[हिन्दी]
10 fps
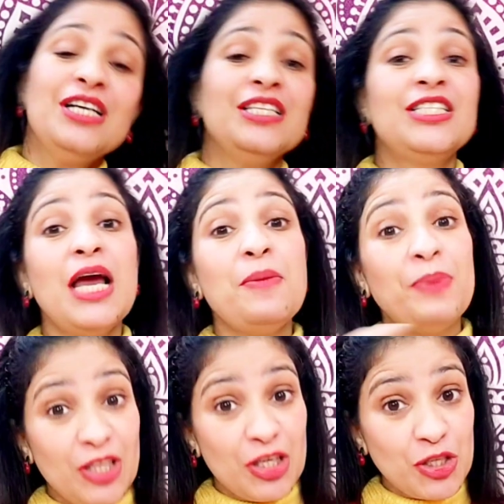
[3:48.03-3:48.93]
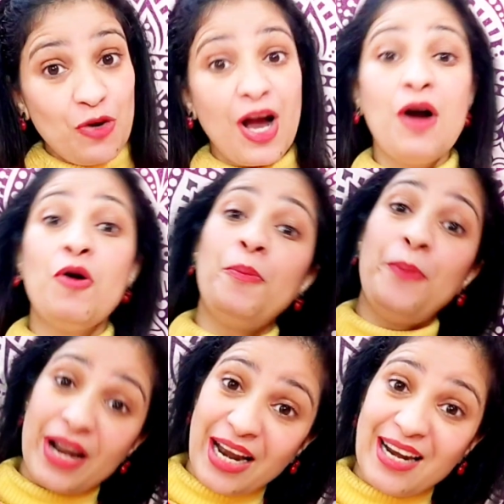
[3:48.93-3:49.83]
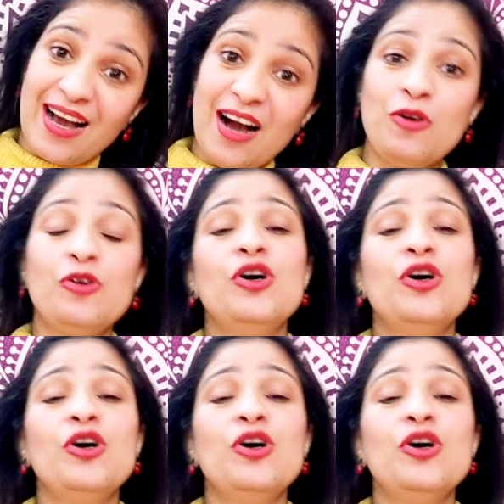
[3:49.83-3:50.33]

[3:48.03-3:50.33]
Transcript: चाहे बंदिशों का हो परन का हो